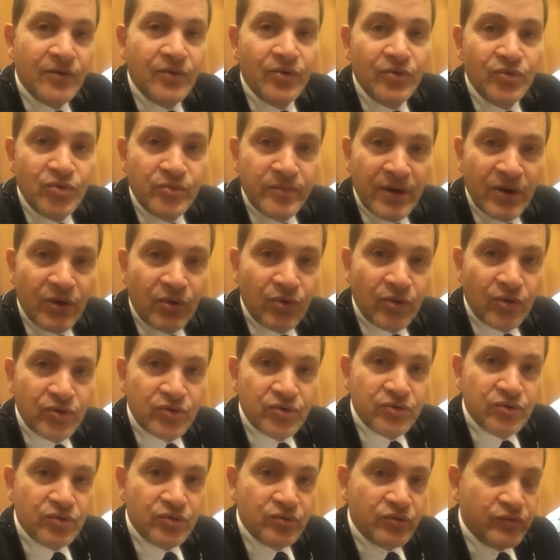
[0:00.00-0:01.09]
au numéro que
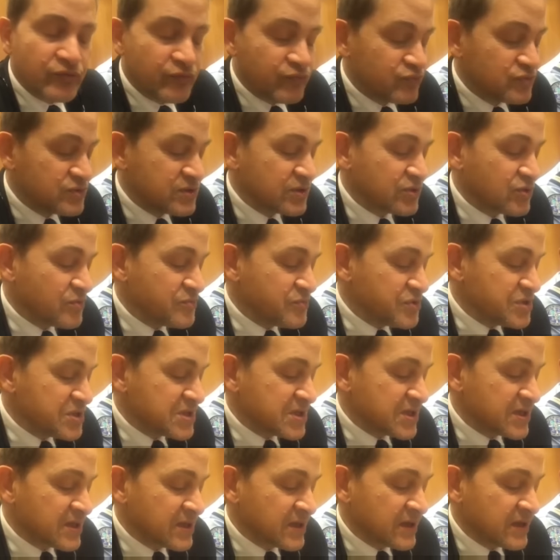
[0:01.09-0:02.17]
je vous ai
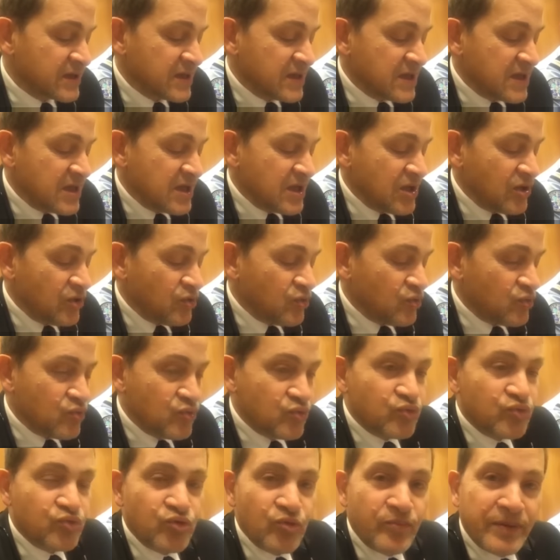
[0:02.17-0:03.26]
communiqué,
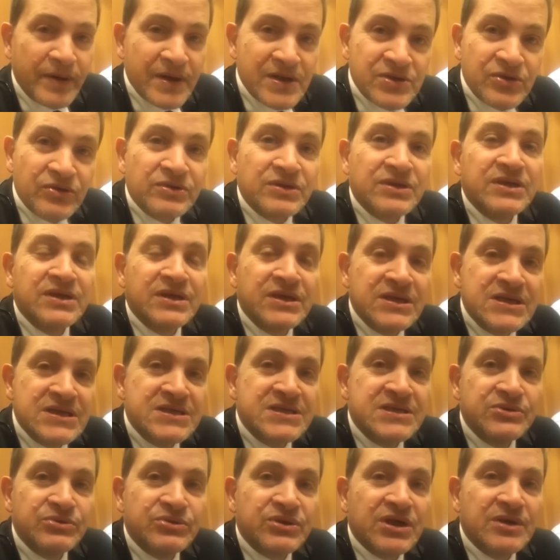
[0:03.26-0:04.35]
se présenter
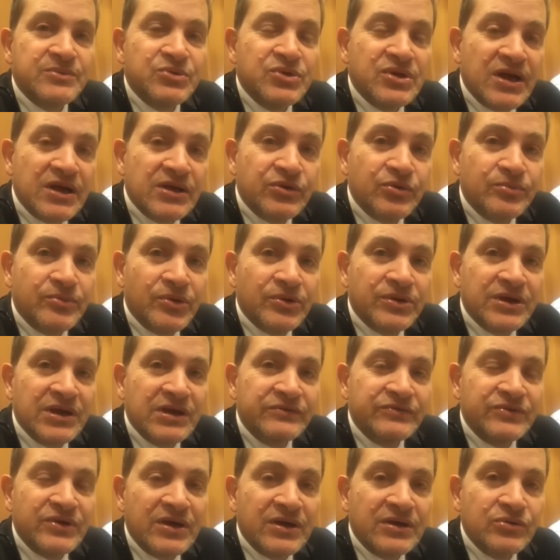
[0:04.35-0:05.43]
ici au tribunal, demander à
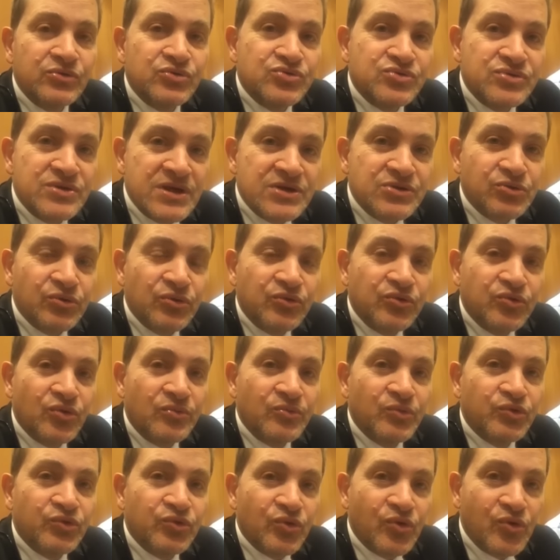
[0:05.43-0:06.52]
voir le juge d'instruction,
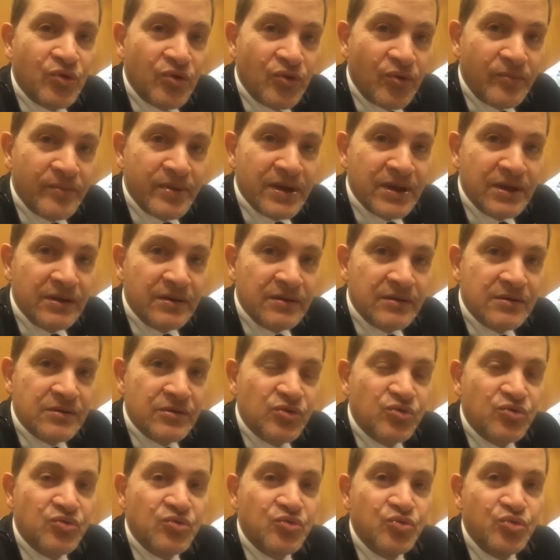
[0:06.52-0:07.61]
M. Colombet,
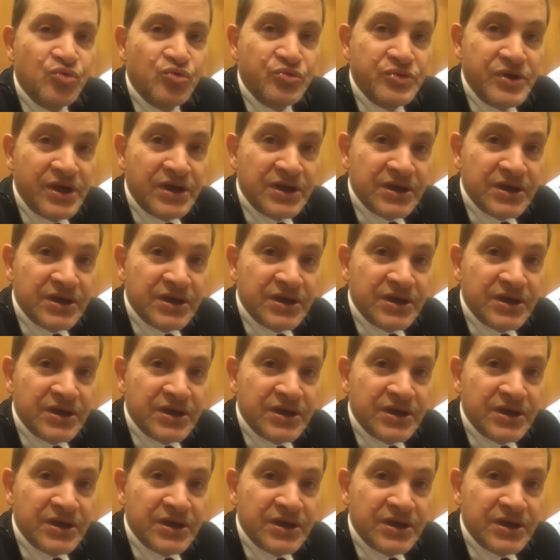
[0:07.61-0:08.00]
ou lui